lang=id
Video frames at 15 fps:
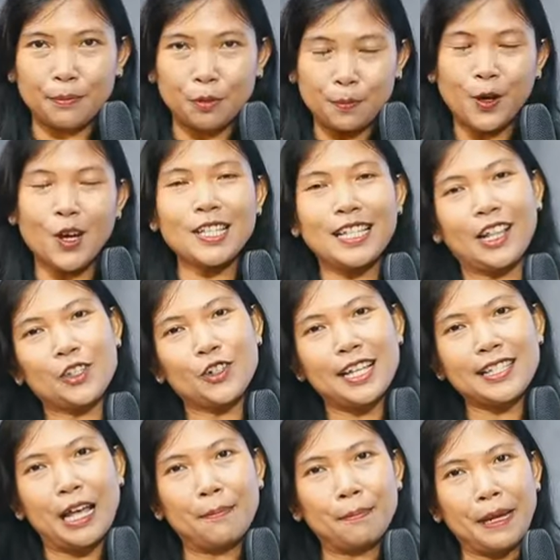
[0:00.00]
Lampung Pos, kita
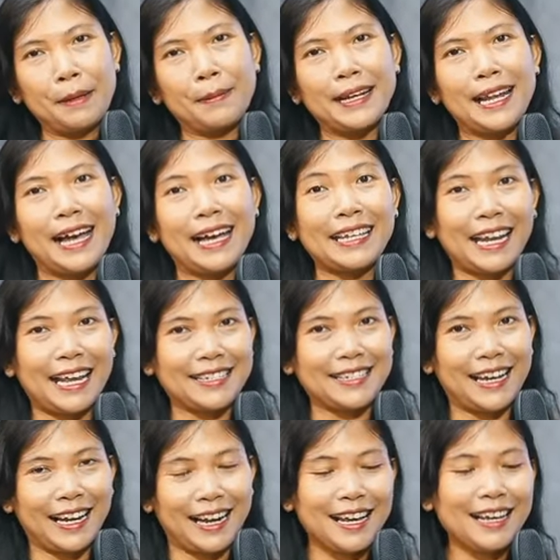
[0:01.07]
sudah sampai pada akhir
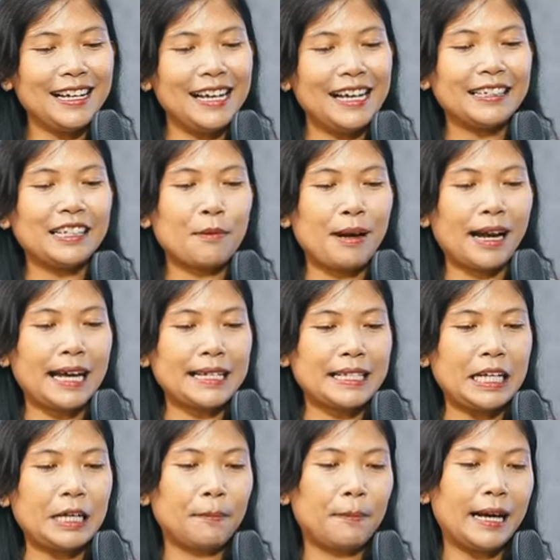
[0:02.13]
acara. Terima
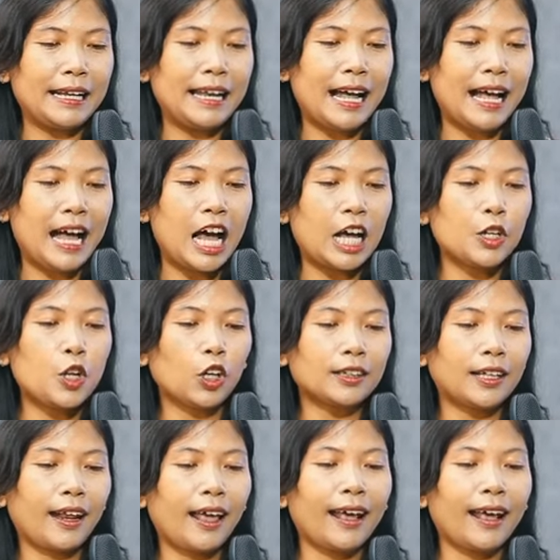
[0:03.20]
kasih kepada Dr.